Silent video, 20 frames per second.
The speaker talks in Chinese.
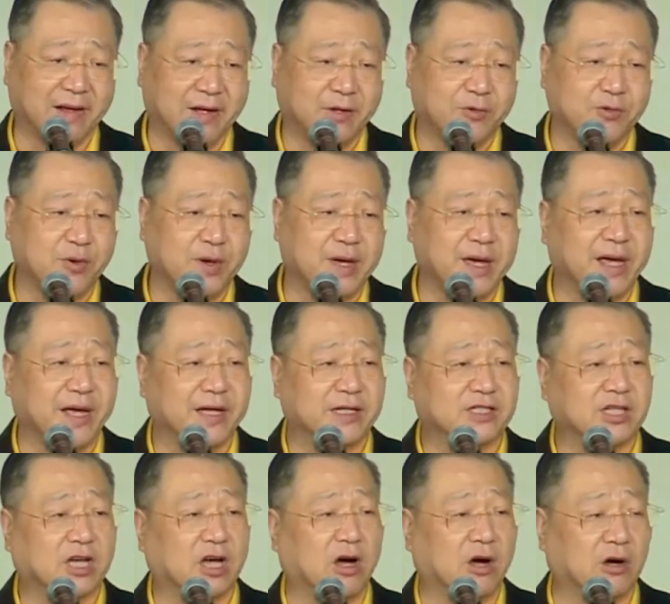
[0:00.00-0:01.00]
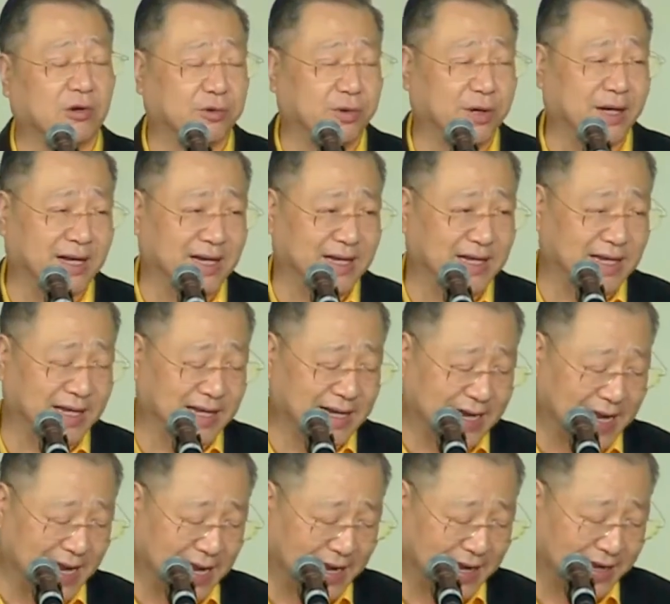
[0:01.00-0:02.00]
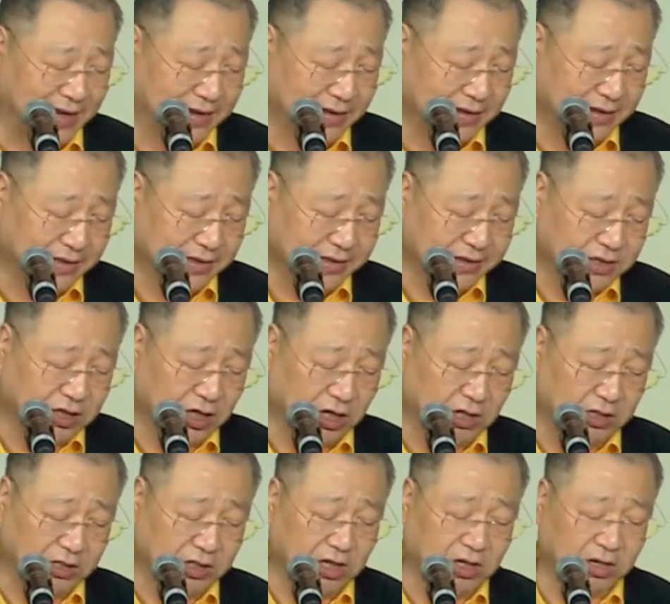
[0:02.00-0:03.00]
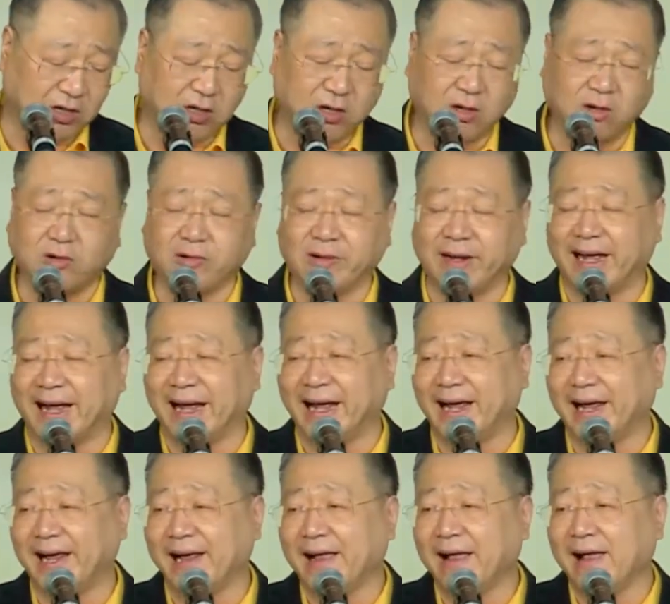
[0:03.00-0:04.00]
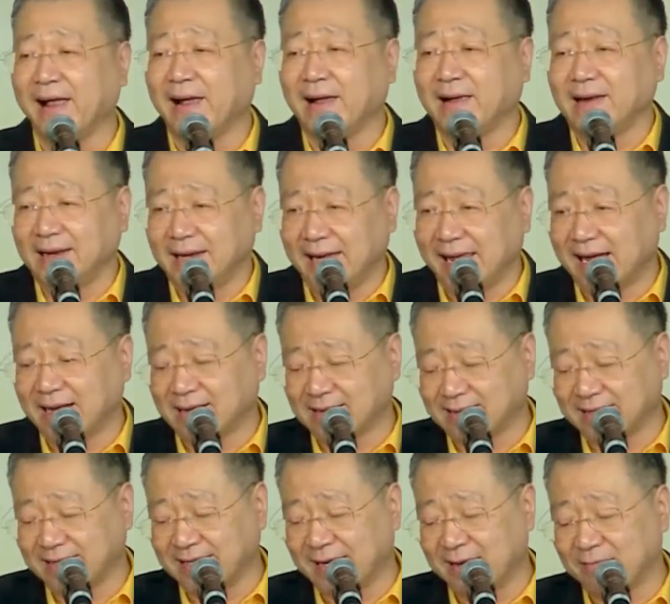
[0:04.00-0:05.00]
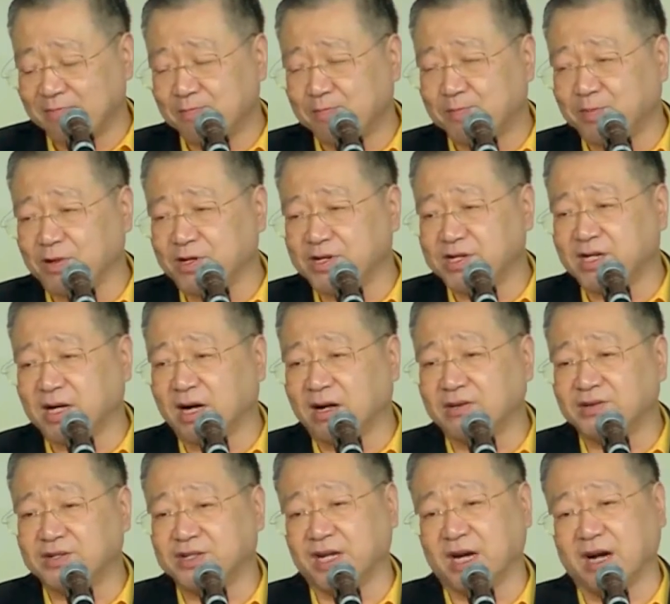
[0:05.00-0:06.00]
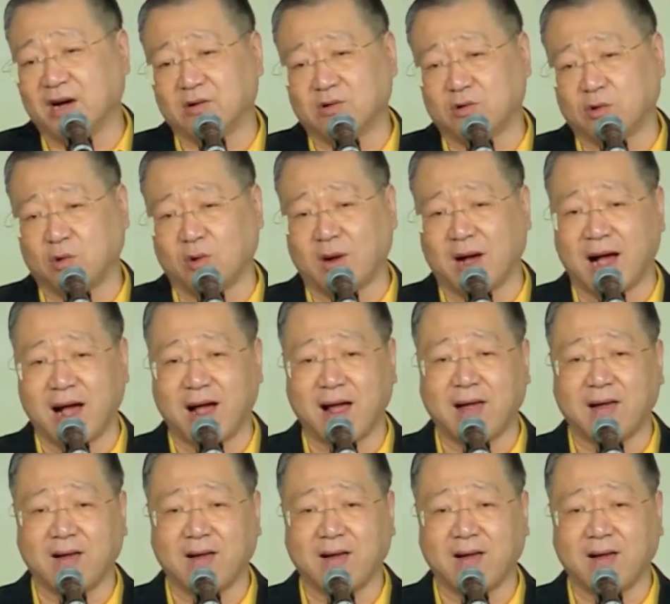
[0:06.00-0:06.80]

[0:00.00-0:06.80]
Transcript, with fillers: 越吵越厉害，吵到后来两个人不想讲话，